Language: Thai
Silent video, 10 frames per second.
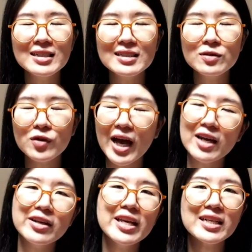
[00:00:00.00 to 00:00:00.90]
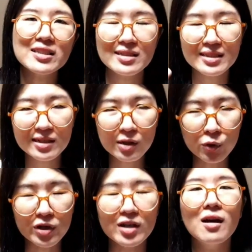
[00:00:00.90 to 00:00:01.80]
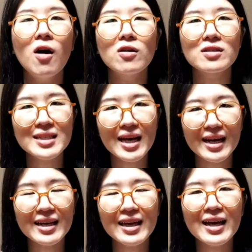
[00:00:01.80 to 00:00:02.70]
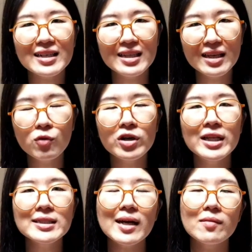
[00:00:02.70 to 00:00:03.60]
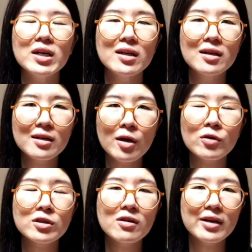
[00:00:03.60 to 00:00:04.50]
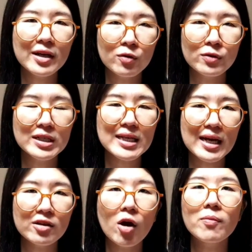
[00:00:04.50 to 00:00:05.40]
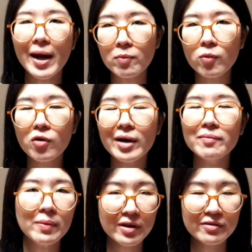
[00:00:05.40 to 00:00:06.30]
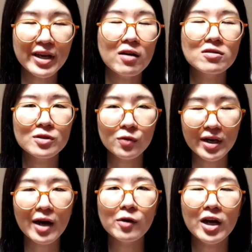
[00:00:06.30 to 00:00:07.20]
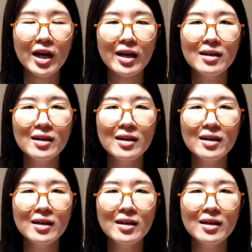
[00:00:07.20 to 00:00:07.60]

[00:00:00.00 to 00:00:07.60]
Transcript: คือสุดท้ายแล้วถ้าอยากจะหลุดออกจากอาการคิดวนคิดซ้ำเราก็ต้องเรียนรู้ที่จะยอมรับความไม่เพอร์เฟกต์ของตัวเรานะคะ